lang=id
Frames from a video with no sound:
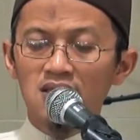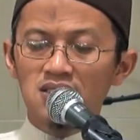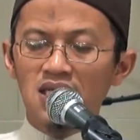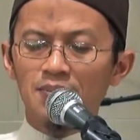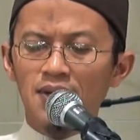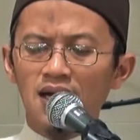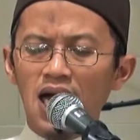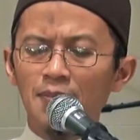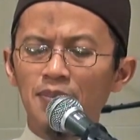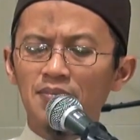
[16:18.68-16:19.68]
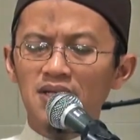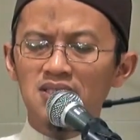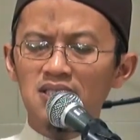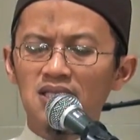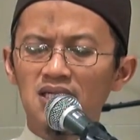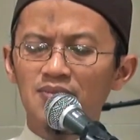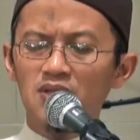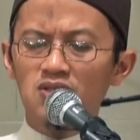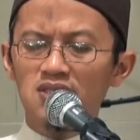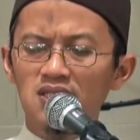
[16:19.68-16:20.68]
Siapa apa masjid yang
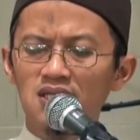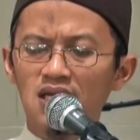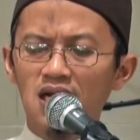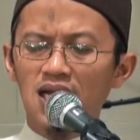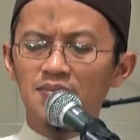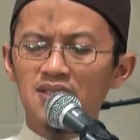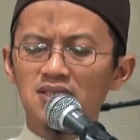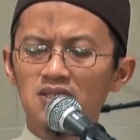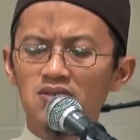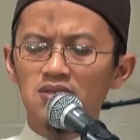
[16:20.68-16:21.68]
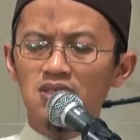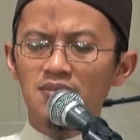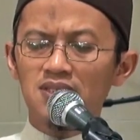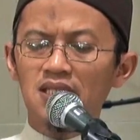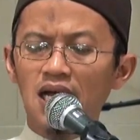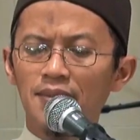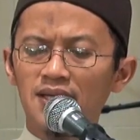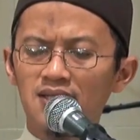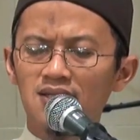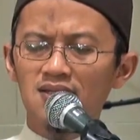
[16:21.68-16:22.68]
dimaksud di sini? La masjidun. Masjid apa
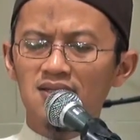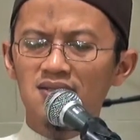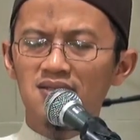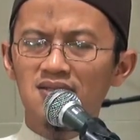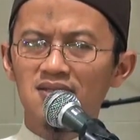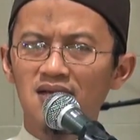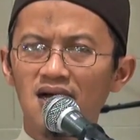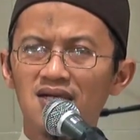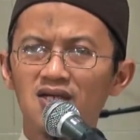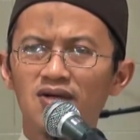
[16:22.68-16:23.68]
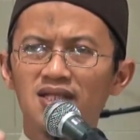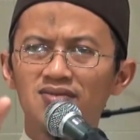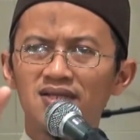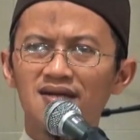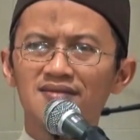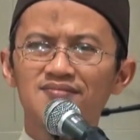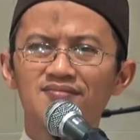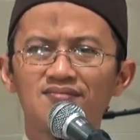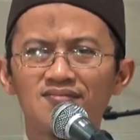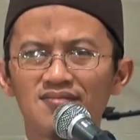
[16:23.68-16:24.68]
ini? Ada dua tafsiran.
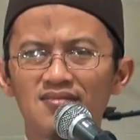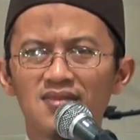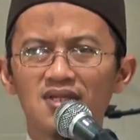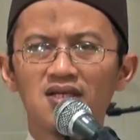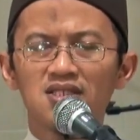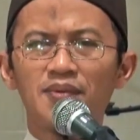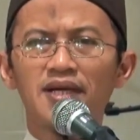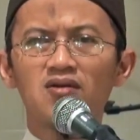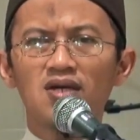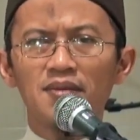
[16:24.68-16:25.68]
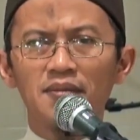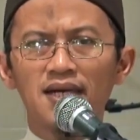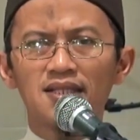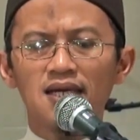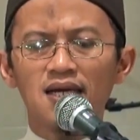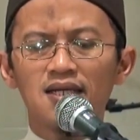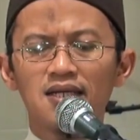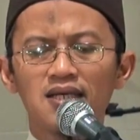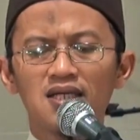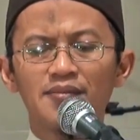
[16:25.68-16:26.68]
Sebagian ulama
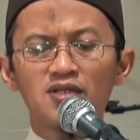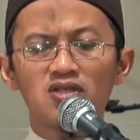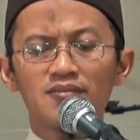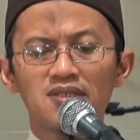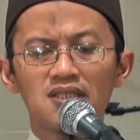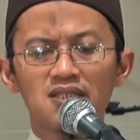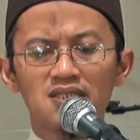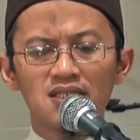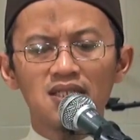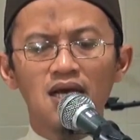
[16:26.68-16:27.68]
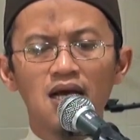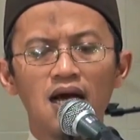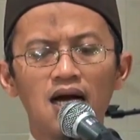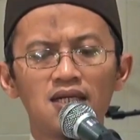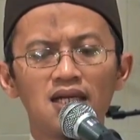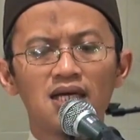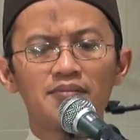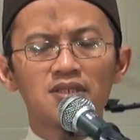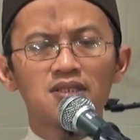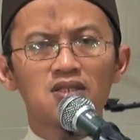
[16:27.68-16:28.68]
mengatakan yang dimaksud masjid di sini adalah
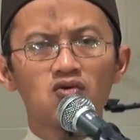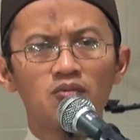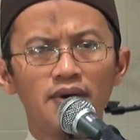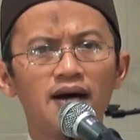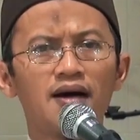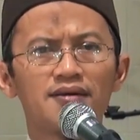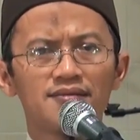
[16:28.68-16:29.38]
Masjid Kuba.